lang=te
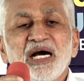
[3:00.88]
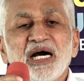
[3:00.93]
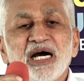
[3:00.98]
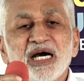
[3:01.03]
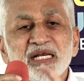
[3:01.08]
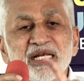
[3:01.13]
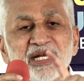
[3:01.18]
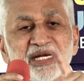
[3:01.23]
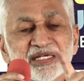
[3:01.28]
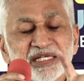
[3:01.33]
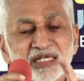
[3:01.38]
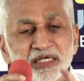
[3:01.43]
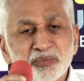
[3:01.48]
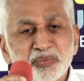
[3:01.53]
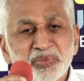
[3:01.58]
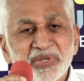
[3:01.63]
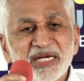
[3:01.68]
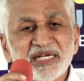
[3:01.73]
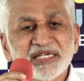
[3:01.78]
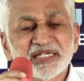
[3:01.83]
ఆ లెటర్
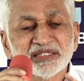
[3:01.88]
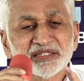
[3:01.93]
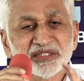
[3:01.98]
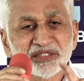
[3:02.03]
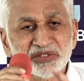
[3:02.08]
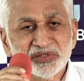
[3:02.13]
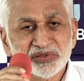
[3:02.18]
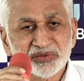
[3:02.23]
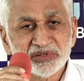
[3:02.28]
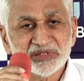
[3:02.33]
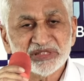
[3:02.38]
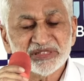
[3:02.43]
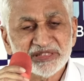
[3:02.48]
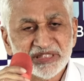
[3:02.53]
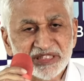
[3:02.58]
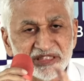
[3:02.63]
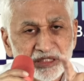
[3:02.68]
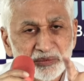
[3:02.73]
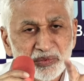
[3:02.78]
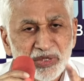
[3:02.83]
బయట తీసుకొ
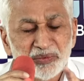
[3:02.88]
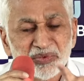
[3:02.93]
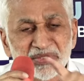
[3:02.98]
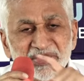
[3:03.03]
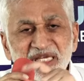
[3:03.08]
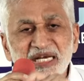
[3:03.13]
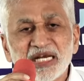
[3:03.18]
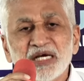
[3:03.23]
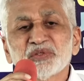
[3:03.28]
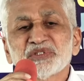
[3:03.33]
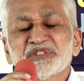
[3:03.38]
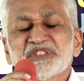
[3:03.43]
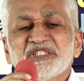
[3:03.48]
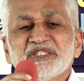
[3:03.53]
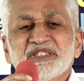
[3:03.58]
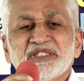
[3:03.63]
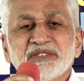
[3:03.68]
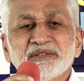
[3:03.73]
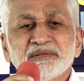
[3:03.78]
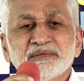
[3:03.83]
చంద్రబాబుకి ఎలా
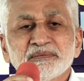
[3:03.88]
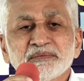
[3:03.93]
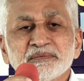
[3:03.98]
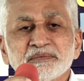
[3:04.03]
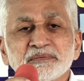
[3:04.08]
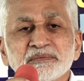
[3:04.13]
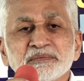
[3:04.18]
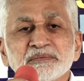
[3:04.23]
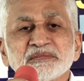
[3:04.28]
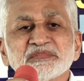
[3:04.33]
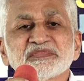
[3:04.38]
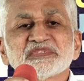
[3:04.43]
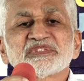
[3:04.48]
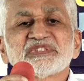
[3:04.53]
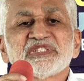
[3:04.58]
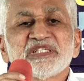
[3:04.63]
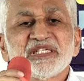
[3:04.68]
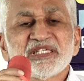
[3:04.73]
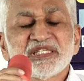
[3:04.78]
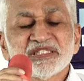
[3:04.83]
వచ్చింది
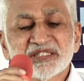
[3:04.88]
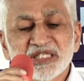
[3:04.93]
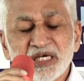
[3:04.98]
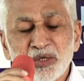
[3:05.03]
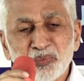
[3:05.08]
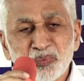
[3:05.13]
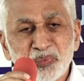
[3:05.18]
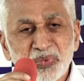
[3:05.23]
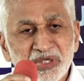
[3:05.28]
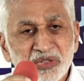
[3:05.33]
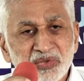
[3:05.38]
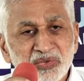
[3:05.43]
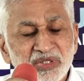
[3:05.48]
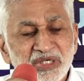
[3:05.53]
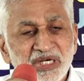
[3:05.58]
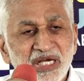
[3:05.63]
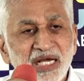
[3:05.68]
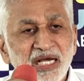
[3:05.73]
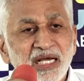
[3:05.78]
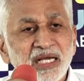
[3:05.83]
దీన్ని
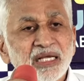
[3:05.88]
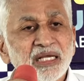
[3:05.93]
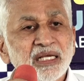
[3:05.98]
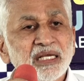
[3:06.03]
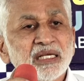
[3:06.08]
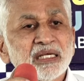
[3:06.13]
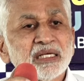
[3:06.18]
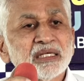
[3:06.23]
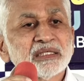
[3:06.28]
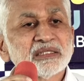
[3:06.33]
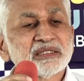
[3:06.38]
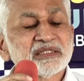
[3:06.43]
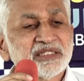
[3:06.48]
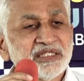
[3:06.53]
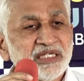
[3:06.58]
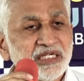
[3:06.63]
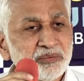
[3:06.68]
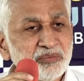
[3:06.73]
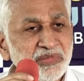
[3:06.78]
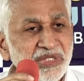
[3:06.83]
తప్పకుండా
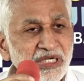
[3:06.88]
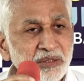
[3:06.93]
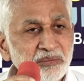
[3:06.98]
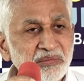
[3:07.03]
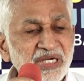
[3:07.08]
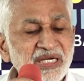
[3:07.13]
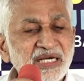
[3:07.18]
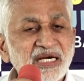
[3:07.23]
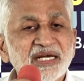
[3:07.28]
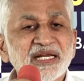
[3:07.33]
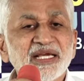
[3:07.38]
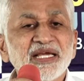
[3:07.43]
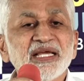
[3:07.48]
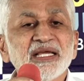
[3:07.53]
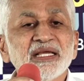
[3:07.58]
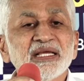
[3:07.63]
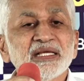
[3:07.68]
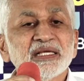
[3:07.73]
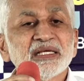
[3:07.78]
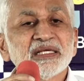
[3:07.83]
షర్మిలమ్మ గారే
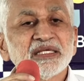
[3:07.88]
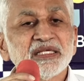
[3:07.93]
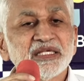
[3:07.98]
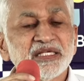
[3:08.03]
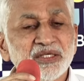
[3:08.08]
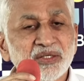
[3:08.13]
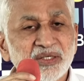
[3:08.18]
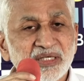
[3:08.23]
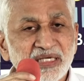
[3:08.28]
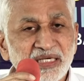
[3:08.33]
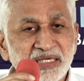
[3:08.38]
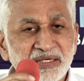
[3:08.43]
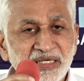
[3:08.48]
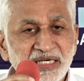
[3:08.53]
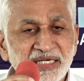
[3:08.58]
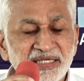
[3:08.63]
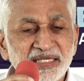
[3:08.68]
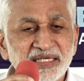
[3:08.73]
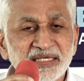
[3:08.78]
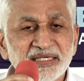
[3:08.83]
ఈ యొక్క
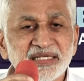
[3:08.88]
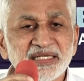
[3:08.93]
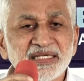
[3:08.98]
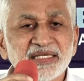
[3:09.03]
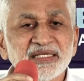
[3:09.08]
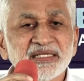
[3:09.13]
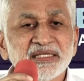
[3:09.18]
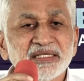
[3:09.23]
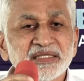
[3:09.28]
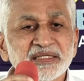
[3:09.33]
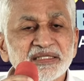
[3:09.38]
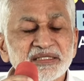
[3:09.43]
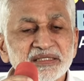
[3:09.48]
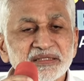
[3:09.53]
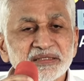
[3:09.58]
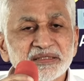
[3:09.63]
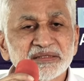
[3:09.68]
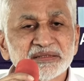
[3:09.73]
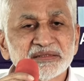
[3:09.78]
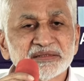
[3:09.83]
లెటర్ని
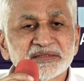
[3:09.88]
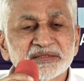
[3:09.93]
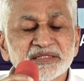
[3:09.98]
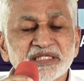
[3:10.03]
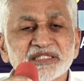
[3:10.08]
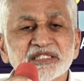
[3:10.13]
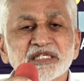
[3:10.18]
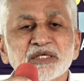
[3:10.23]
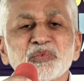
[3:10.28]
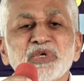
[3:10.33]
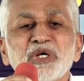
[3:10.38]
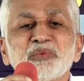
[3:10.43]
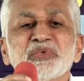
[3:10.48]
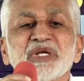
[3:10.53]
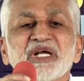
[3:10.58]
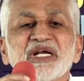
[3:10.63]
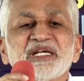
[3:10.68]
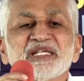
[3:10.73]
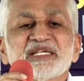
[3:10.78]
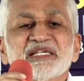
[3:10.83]
చంద్రబాబు
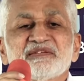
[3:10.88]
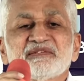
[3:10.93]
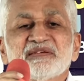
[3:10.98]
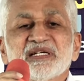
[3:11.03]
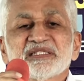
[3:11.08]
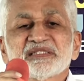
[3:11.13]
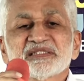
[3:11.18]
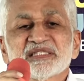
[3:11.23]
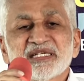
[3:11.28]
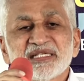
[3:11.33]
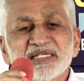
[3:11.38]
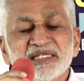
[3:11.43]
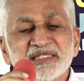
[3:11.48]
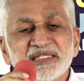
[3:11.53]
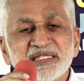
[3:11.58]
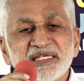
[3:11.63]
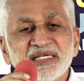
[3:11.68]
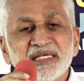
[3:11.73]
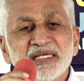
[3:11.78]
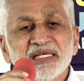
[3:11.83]
నాయుడికి ఇవ్వడం
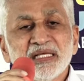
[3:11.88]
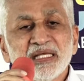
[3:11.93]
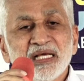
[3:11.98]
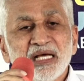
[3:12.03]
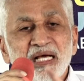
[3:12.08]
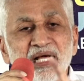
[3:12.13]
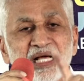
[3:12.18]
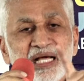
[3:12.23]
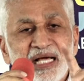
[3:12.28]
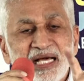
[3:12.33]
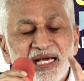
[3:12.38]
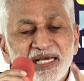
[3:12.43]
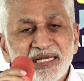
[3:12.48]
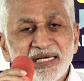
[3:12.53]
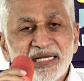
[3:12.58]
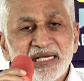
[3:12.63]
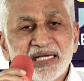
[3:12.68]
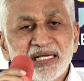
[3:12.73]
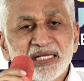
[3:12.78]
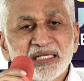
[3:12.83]
జరిగింది
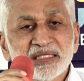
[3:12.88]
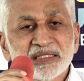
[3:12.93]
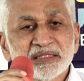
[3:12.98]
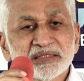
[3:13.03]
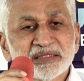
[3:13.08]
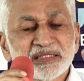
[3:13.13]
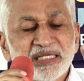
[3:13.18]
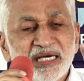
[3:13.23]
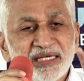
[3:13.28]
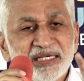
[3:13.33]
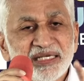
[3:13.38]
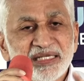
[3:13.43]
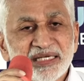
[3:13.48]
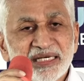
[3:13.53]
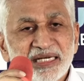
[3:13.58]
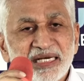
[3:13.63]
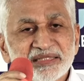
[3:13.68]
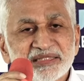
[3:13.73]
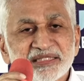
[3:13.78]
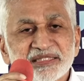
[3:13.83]
ఆయన దాన్ని
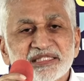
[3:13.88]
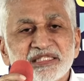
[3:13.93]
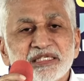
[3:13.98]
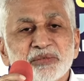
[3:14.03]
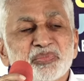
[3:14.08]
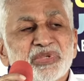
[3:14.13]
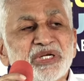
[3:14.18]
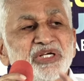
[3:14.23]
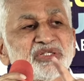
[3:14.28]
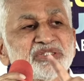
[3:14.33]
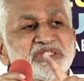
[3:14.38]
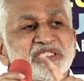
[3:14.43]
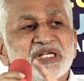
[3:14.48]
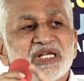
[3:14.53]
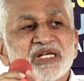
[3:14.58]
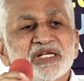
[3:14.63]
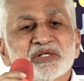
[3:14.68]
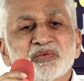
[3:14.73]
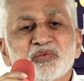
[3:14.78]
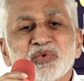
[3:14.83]
రాజకీయ
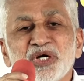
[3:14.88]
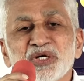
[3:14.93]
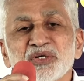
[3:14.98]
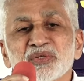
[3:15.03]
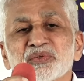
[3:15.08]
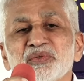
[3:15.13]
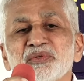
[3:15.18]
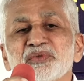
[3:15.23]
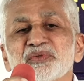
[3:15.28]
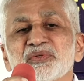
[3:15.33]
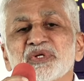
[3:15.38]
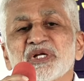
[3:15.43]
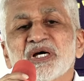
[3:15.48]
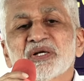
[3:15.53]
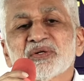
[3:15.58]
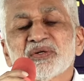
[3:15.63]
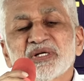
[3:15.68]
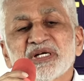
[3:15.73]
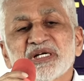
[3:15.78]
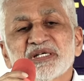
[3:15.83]
ప్రయోజనాలకు
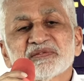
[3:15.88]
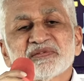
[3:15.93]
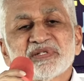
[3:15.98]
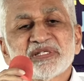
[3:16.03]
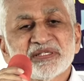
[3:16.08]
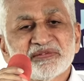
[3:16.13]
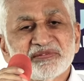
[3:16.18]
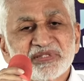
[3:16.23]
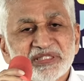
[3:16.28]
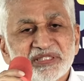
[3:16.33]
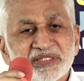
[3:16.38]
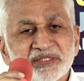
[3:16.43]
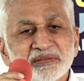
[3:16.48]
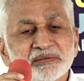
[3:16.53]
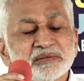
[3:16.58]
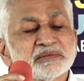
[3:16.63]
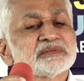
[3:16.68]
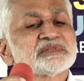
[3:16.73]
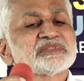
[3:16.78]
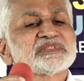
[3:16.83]
వాడుకుంటున్నారు అన్నటువంటి
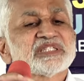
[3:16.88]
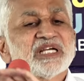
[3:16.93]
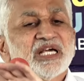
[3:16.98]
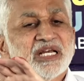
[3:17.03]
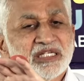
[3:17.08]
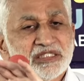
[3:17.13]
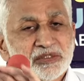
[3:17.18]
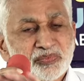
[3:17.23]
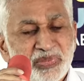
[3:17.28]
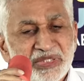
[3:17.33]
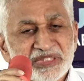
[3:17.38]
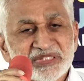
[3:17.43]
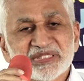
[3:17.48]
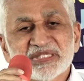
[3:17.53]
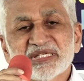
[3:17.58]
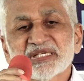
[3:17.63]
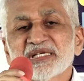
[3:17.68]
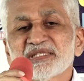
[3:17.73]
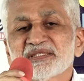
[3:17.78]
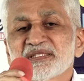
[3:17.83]
విషయం చాలా
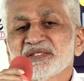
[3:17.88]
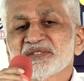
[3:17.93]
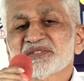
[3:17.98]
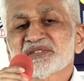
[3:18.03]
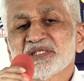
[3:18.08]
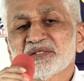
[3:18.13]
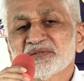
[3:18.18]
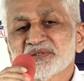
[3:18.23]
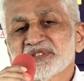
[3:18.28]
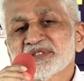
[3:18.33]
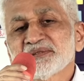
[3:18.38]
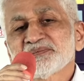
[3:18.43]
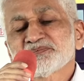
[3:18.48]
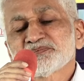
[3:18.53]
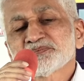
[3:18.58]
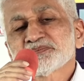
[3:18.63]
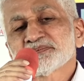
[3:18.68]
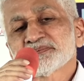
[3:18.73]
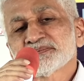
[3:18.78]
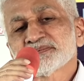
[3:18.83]
స్పష్టంగా తెలుస్తుంది
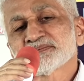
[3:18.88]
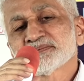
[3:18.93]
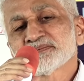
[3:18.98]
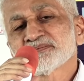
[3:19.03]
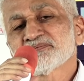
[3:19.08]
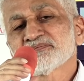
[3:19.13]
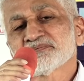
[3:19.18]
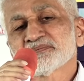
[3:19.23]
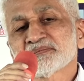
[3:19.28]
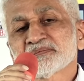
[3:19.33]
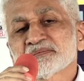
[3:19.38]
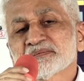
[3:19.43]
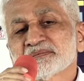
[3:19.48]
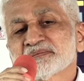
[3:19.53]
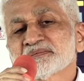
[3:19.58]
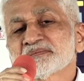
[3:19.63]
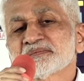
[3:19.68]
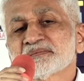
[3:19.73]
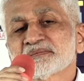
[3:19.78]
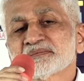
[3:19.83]
మీరు చెప్తుంది
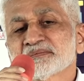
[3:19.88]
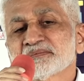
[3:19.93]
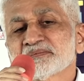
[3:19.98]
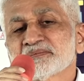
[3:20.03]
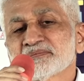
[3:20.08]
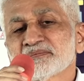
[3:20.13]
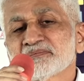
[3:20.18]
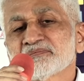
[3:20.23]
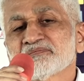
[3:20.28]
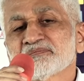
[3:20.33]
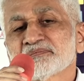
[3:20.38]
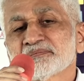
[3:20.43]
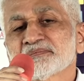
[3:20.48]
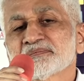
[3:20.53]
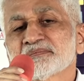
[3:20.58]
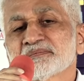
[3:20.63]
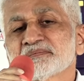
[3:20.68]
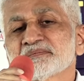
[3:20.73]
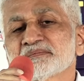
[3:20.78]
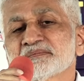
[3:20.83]
ఇప్పుడు విషయం చెప్తున్నారు
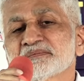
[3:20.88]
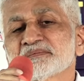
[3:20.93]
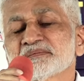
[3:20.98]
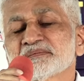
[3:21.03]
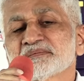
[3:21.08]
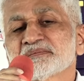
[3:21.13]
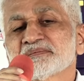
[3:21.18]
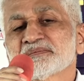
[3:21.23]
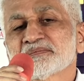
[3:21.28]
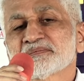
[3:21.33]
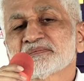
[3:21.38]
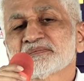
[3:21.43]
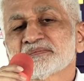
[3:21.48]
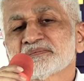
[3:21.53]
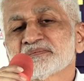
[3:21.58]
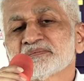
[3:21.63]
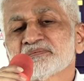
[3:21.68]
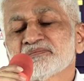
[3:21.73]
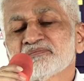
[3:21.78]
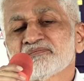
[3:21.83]
నేను
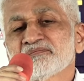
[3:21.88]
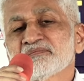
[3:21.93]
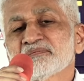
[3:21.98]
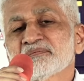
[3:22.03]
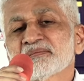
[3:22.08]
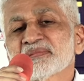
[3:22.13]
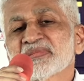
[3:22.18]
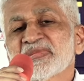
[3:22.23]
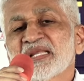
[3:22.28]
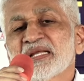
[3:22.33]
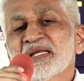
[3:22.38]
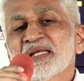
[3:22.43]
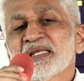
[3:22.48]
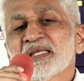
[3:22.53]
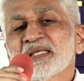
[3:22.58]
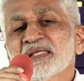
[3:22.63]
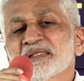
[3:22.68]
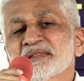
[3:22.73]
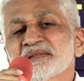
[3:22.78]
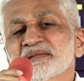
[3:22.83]
అడుగుతున్నది ఆవిడ
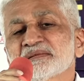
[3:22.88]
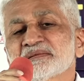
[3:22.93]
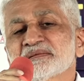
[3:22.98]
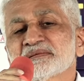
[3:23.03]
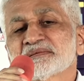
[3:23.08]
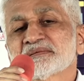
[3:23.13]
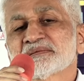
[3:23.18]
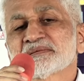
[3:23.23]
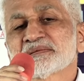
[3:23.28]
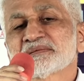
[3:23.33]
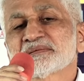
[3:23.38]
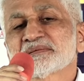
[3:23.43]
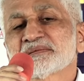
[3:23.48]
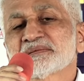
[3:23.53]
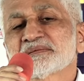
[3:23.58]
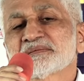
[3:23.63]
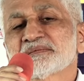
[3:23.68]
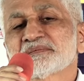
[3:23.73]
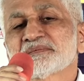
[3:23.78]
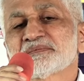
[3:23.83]
తెలంగాణలో ముందు పార్టీ
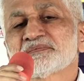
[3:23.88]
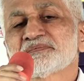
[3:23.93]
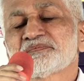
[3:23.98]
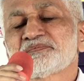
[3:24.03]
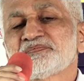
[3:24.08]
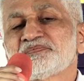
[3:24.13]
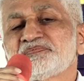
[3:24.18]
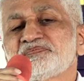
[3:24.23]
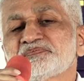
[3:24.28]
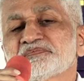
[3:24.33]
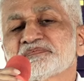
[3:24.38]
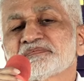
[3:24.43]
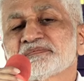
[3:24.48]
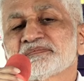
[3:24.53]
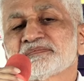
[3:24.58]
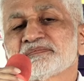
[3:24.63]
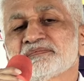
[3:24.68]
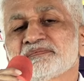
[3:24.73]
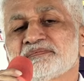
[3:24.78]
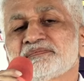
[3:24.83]
పెట్టారు ఆ రోజుకి
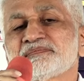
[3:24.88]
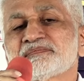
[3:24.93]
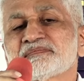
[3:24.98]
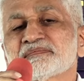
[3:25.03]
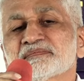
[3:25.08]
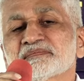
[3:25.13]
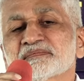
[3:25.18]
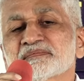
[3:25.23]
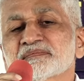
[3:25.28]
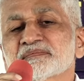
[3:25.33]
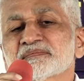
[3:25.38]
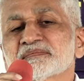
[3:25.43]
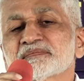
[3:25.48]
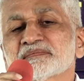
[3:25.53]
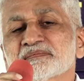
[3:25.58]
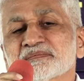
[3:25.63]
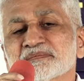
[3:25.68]
అన్నదమ్ముడితో గొడవ లేదు